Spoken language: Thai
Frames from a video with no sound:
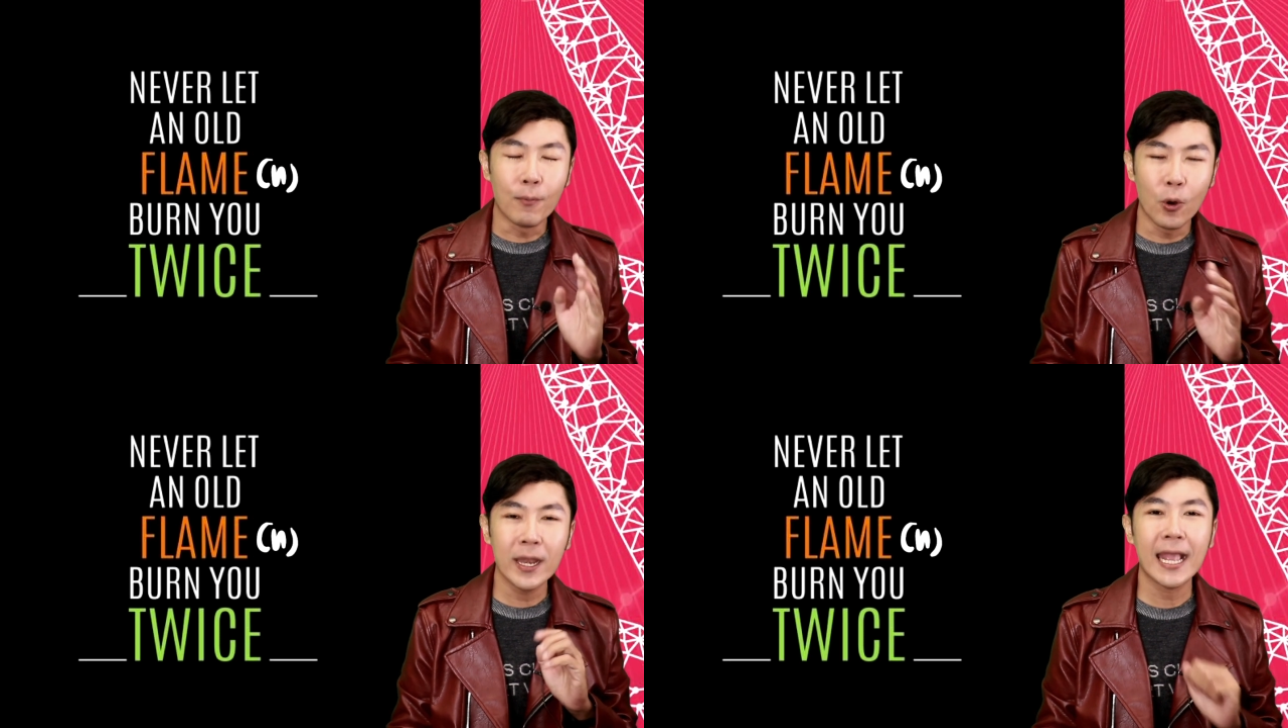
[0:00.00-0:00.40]

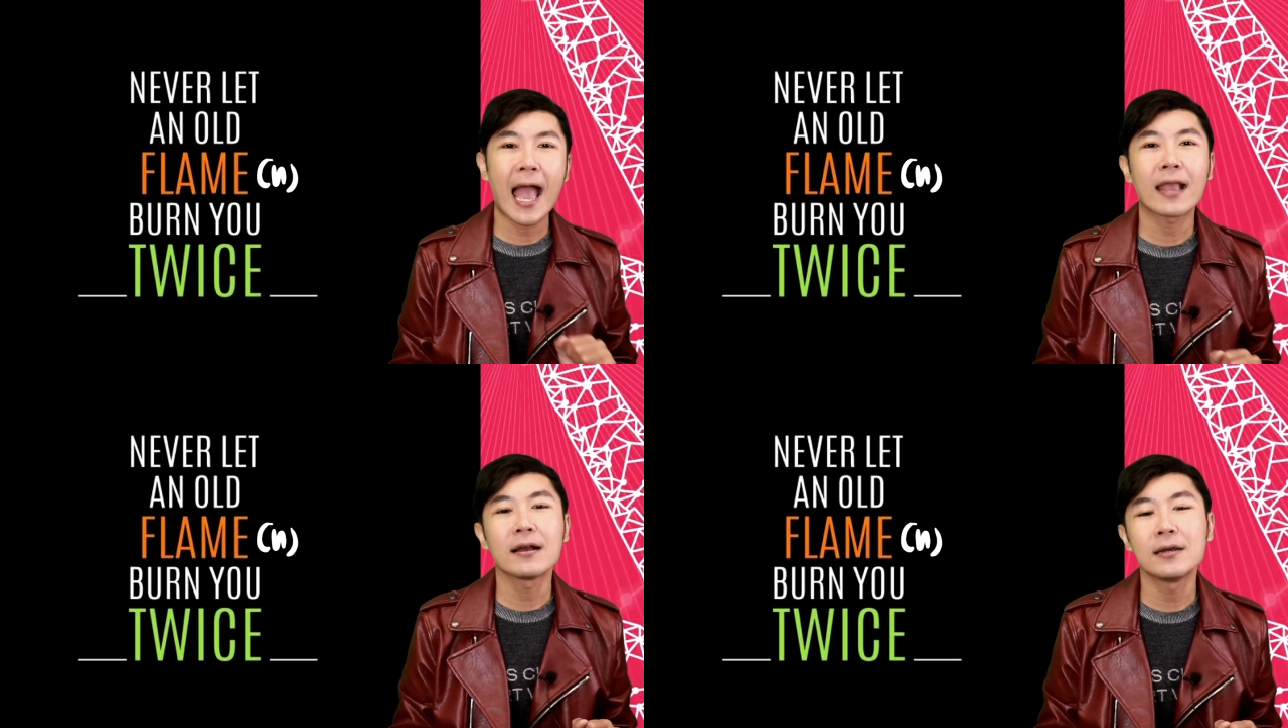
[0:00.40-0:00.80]
พูด
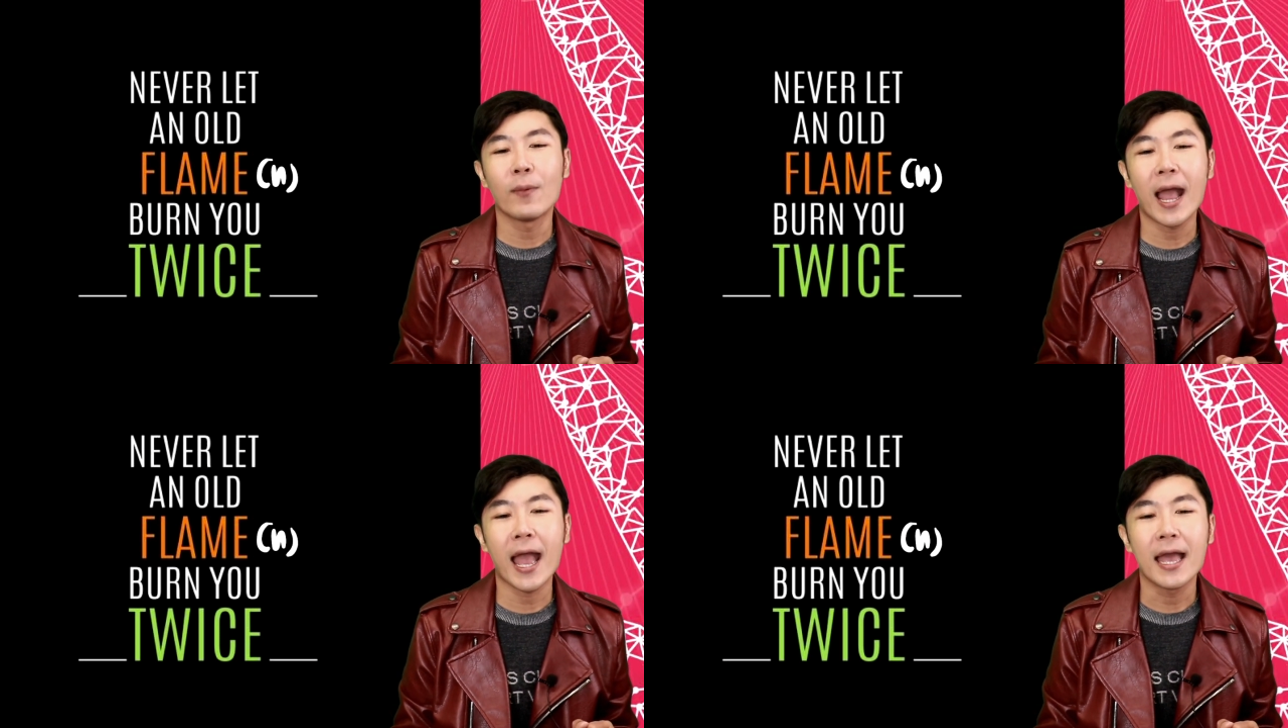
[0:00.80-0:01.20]
ง่ายๆก็คือ
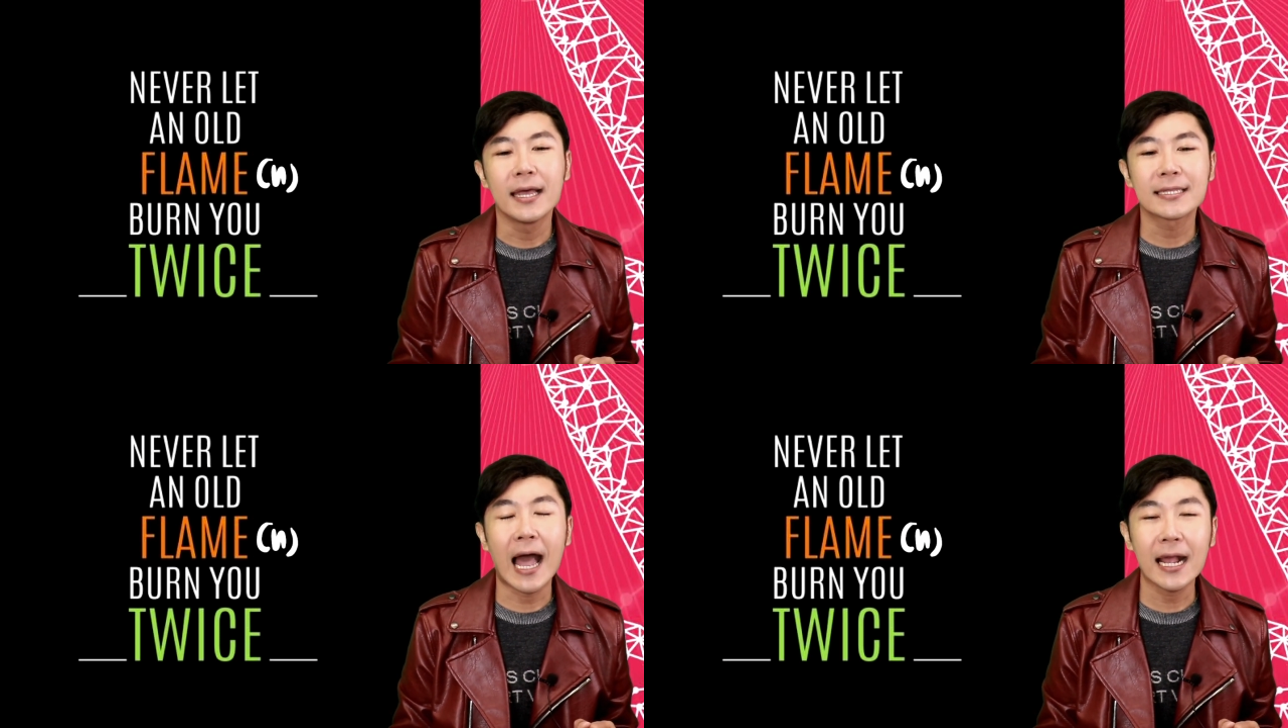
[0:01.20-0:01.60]
ว่า
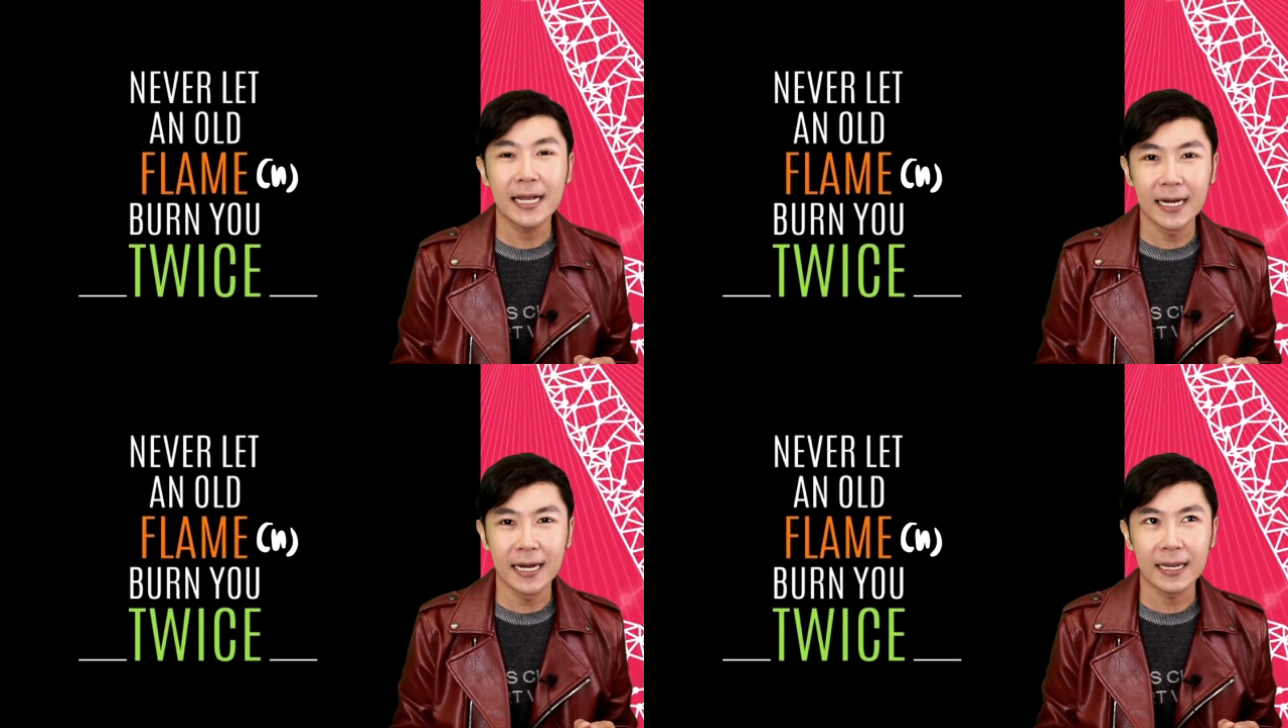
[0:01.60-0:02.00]
ถ้า
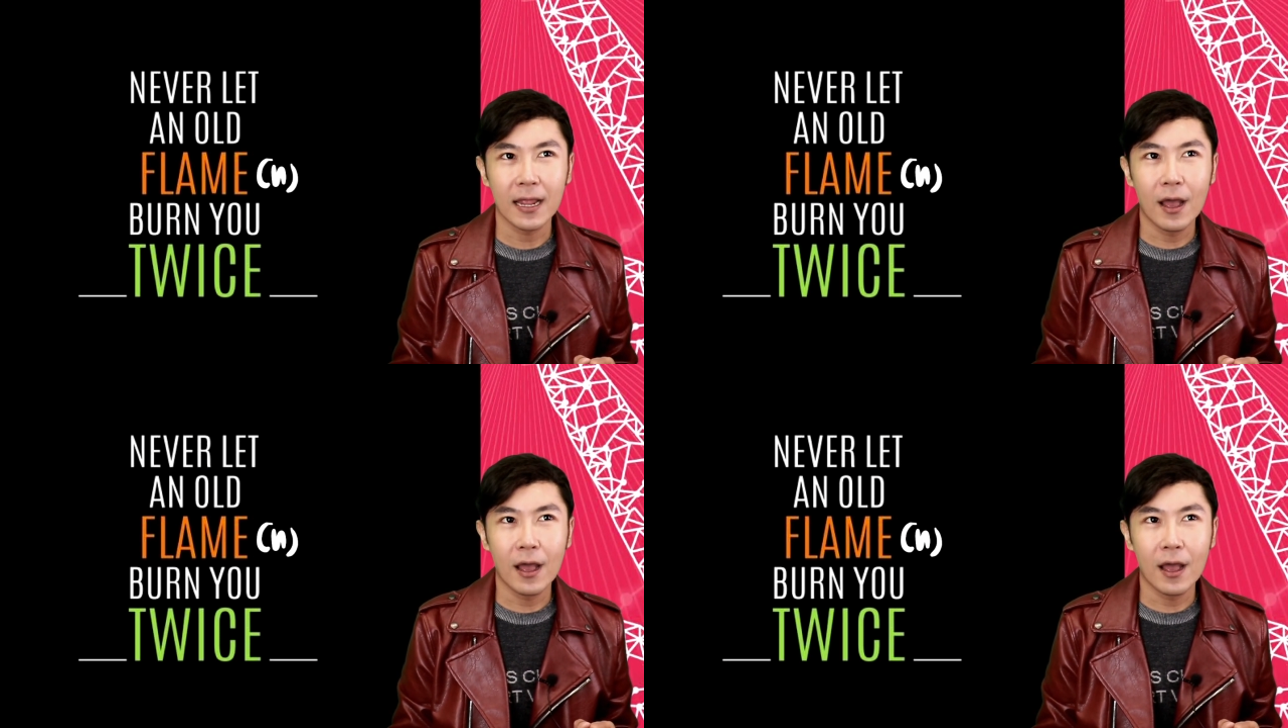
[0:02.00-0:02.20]
เกิด